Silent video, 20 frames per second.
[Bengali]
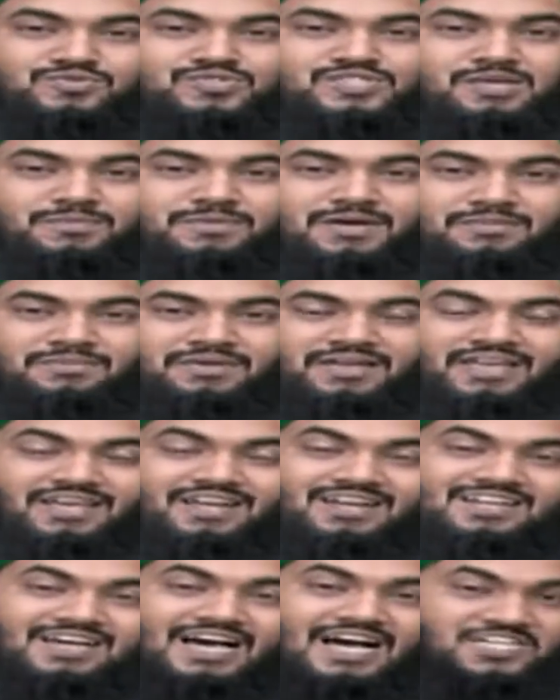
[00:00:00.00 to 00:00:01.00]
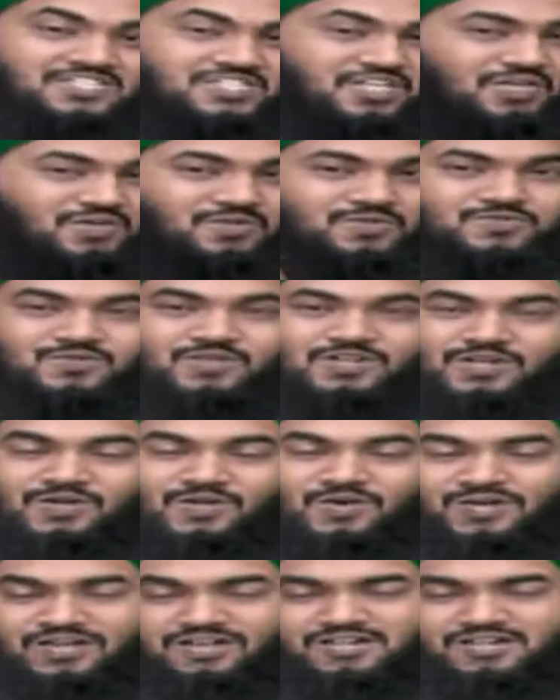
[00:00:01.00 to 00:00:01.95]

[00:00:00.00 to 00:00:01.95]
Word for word: বুঝতে পারবে এটা আশেক রসুলের ঘর